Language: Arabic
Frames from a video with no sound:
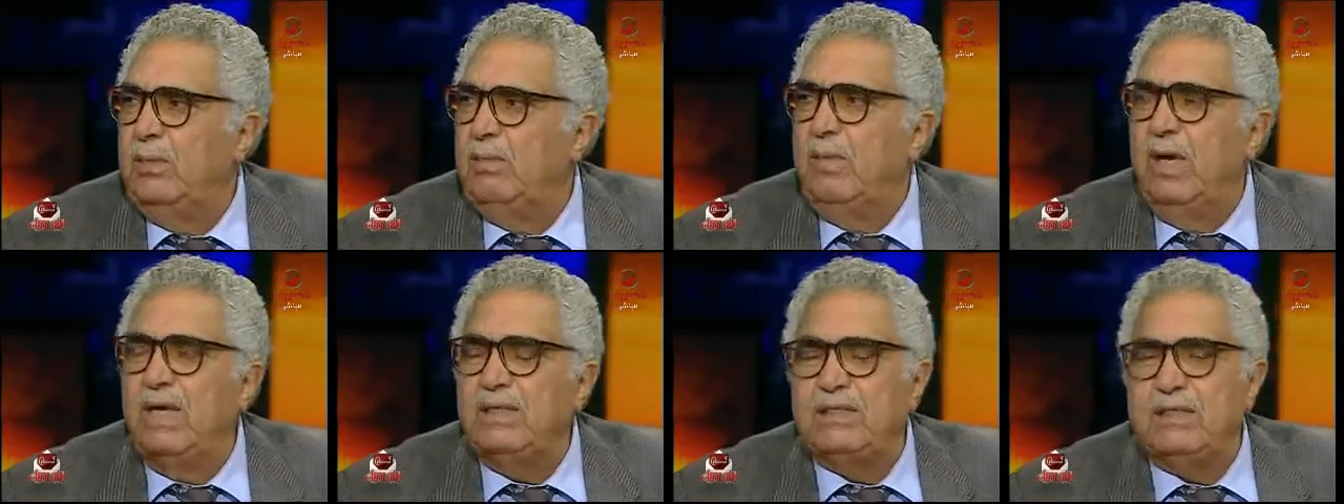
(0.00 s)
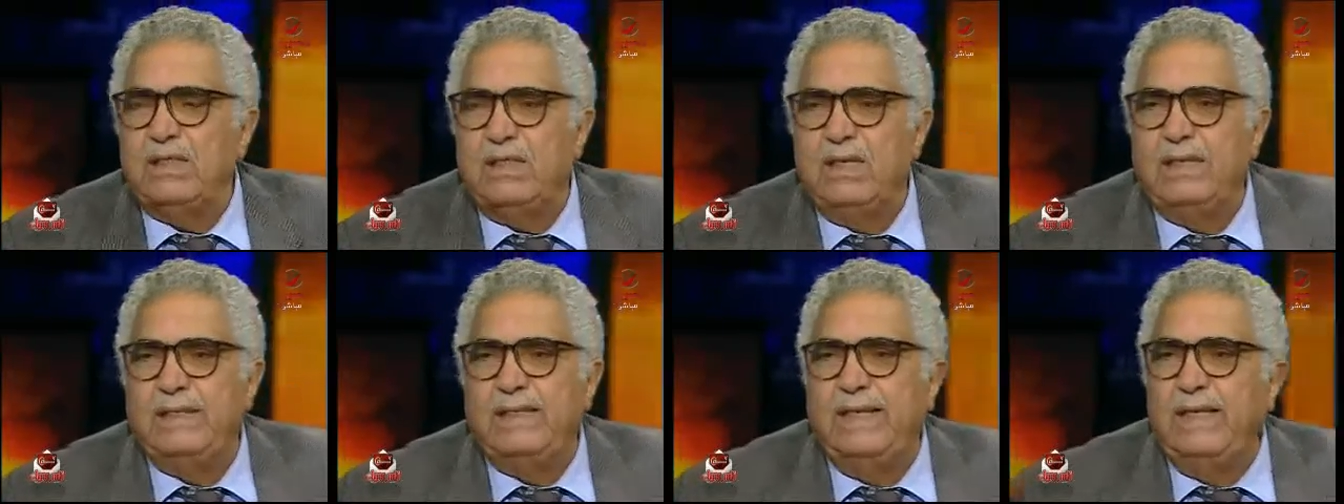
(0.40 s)

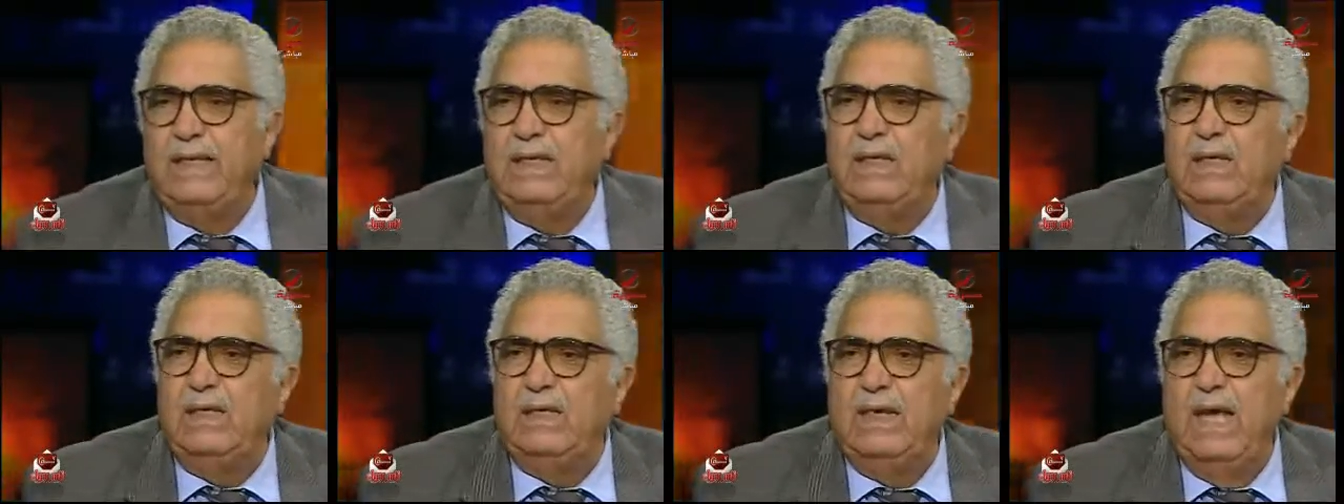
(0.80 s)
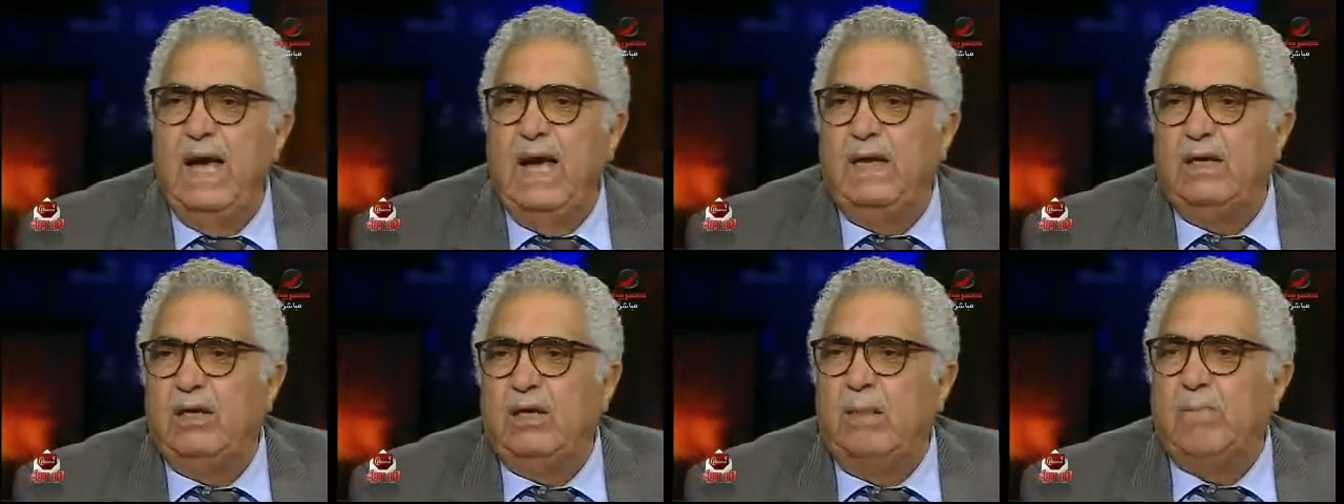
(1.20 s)
مصر دي
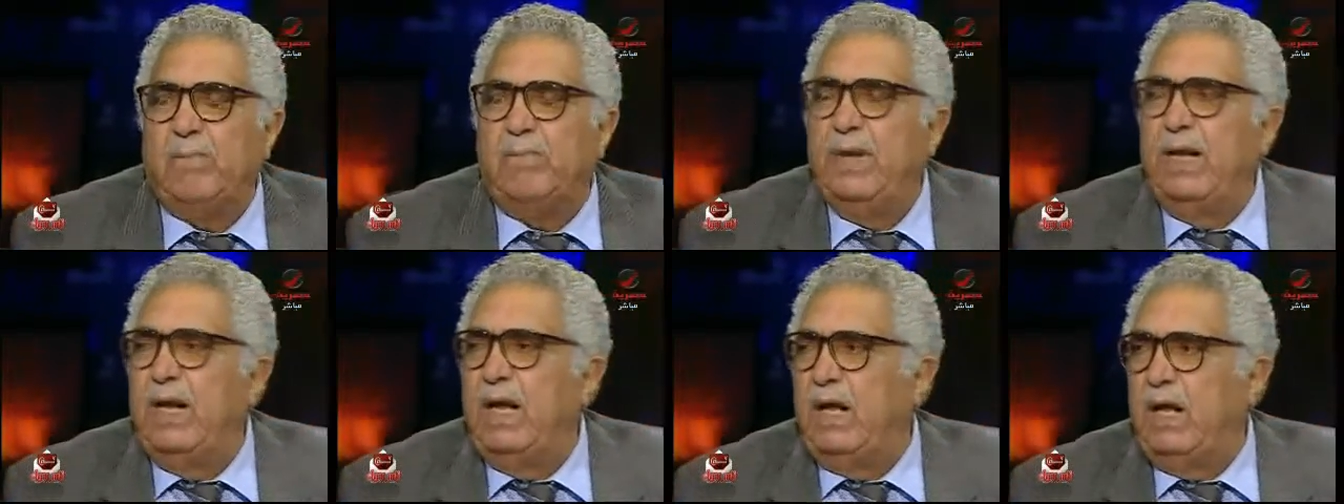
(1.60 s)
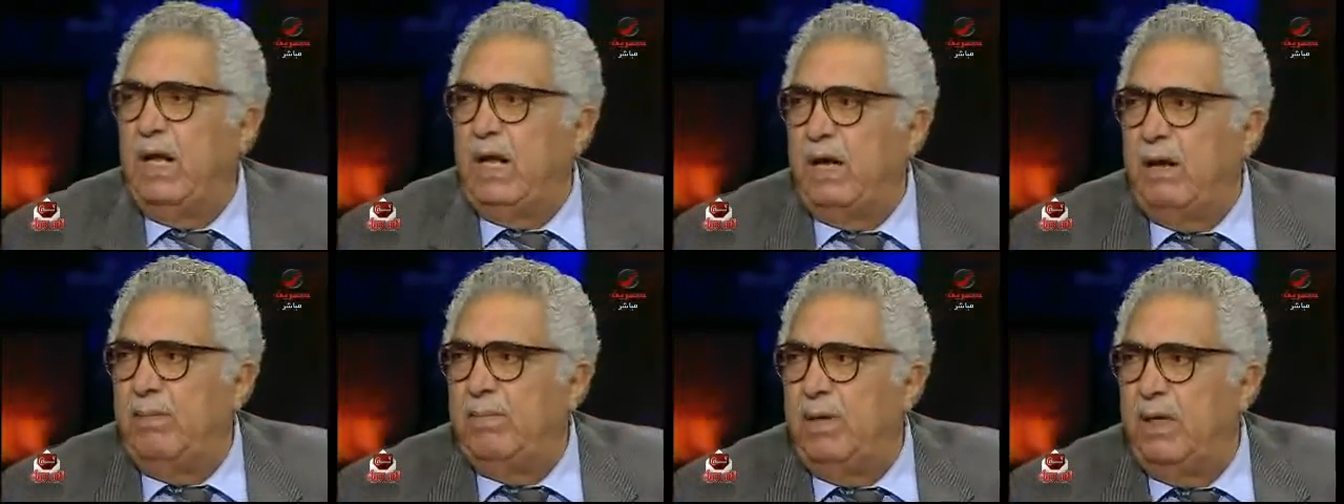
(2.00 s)
يعني ربنا
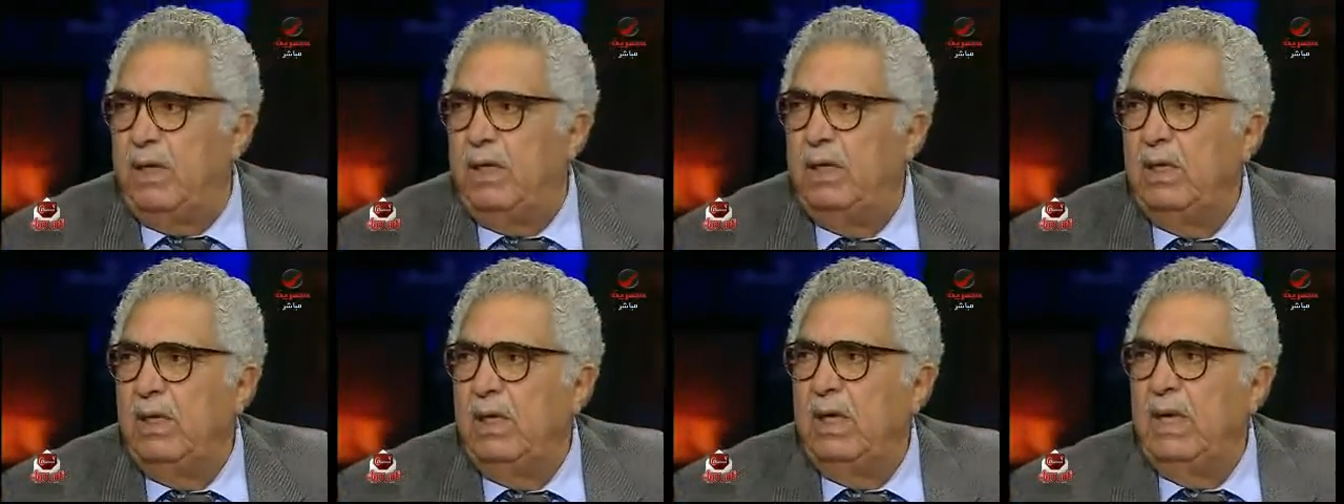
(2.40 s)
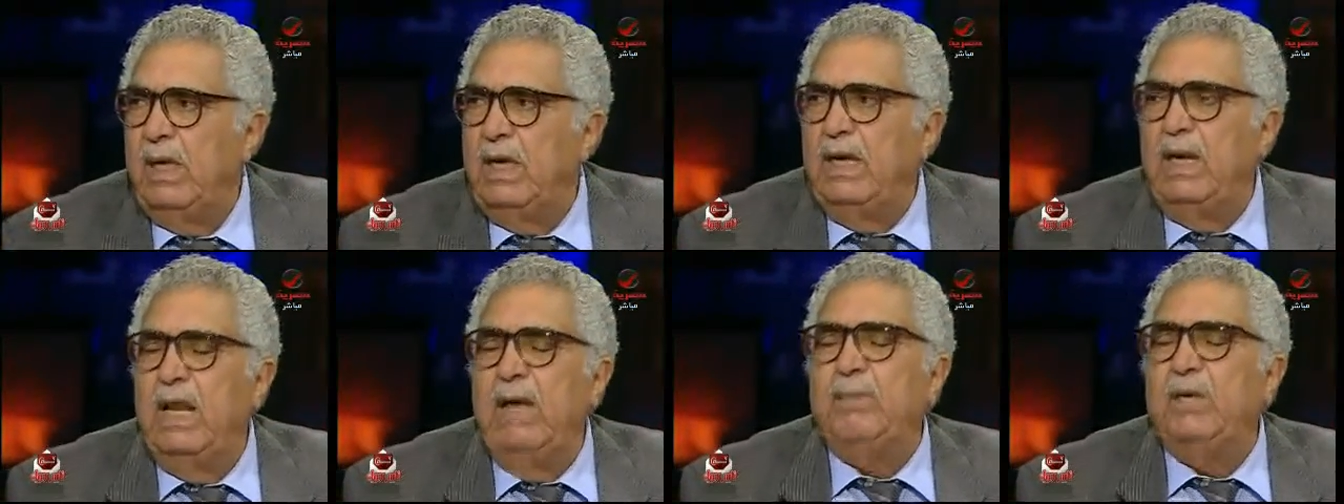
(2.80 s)
كرمها
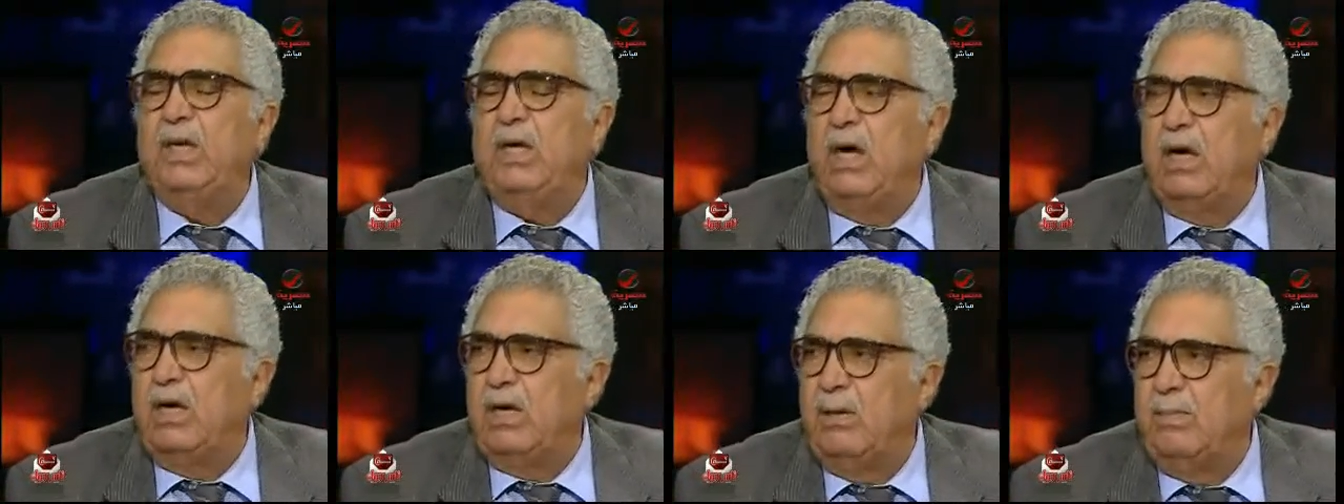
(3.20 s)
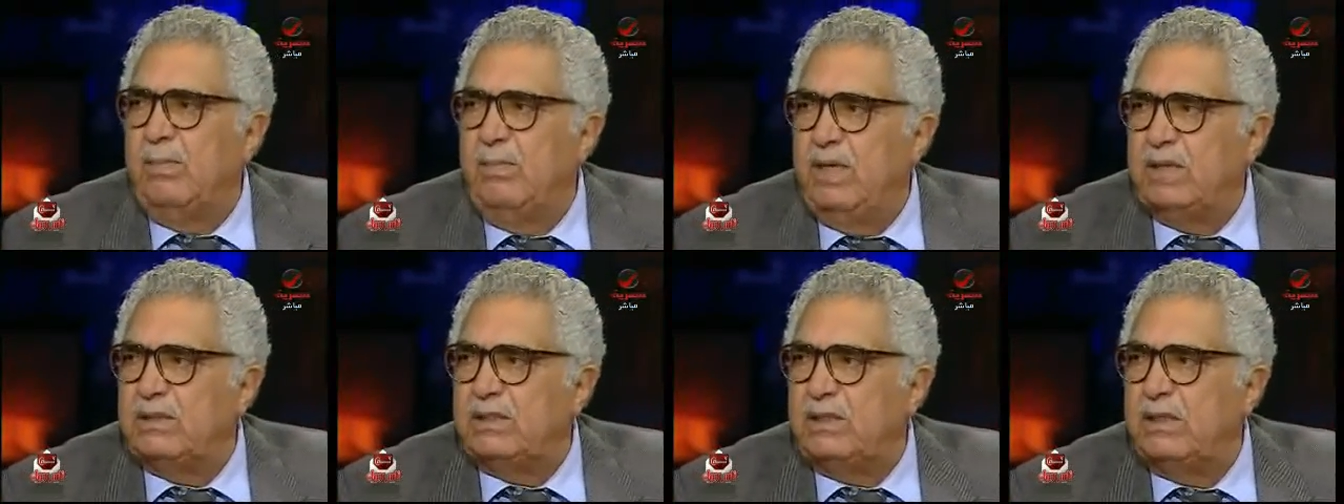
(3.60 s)
النبي
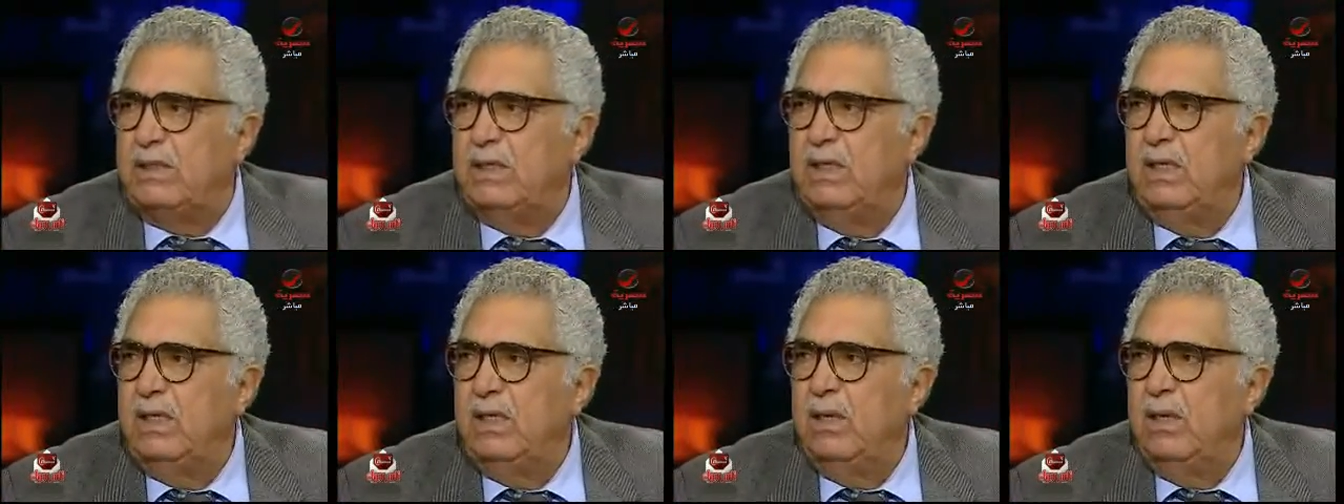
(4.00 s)
كرم مصر